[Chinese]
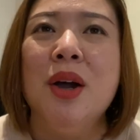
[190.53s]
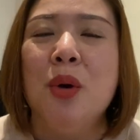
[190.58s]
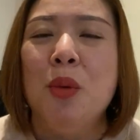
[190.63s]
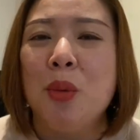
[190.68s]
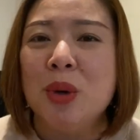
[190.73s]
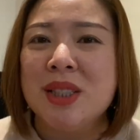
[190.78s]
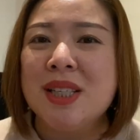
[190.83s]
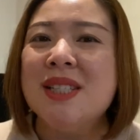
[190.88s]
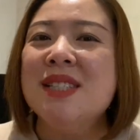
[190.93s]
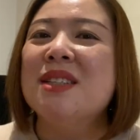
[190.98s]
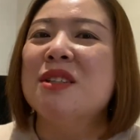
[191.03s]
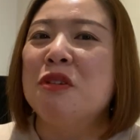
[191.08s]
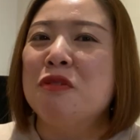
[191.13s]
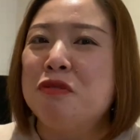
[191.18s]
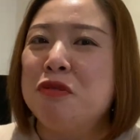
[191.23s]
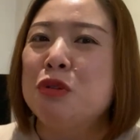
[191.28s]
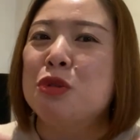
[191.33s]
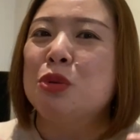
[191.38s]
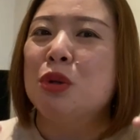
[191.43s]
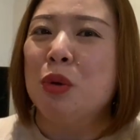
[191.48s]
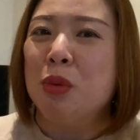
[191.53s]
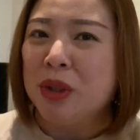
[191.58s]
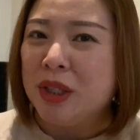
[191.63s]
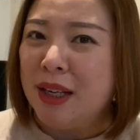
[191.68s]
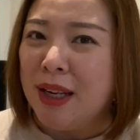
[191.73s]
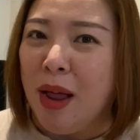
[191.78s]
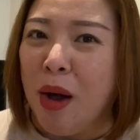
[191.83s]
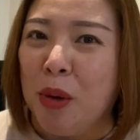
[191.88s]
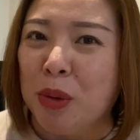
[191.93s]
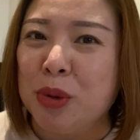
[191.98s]
我真正的付出了我的
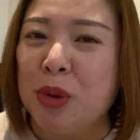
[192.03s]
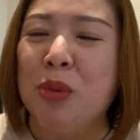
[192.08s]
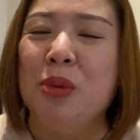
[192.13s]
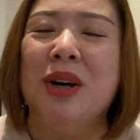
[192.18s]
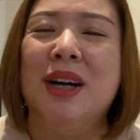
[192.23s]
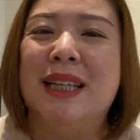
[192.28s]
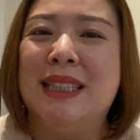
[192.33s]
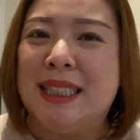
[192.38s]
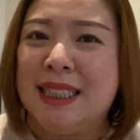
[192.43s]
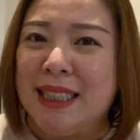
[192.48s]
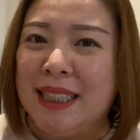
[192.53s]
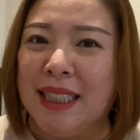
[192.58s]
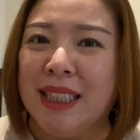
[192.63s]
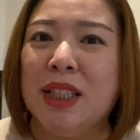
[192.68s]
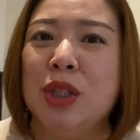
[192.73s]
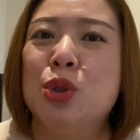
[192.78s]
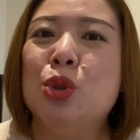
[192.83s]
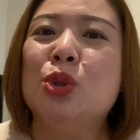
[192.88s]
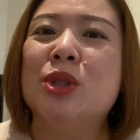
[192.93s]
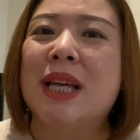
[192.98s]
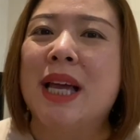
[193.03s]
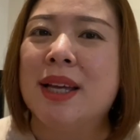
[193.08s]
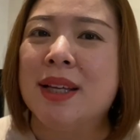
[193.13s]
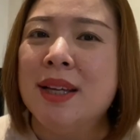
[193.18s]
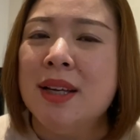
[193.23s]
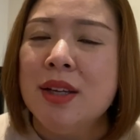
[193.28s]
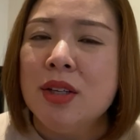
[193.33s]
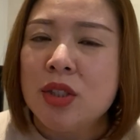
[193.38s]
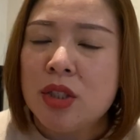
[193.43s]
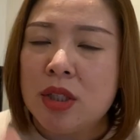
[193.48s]
劳动和体力去在
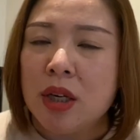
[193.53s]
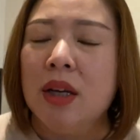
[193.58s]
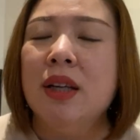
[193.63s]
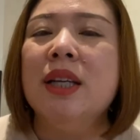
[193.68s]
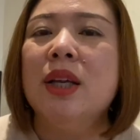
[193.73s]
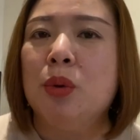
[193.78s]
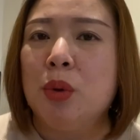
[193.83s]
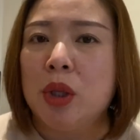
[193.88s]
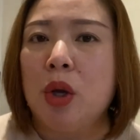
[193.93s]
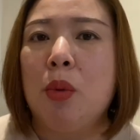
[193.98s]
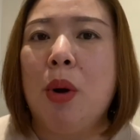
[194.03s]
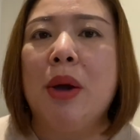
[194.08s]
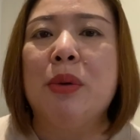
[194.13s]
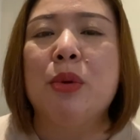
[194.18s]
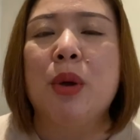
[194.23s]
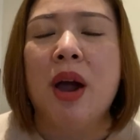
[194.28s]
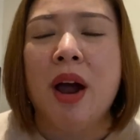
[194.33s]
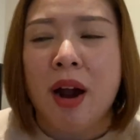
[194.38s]
整理我的花园，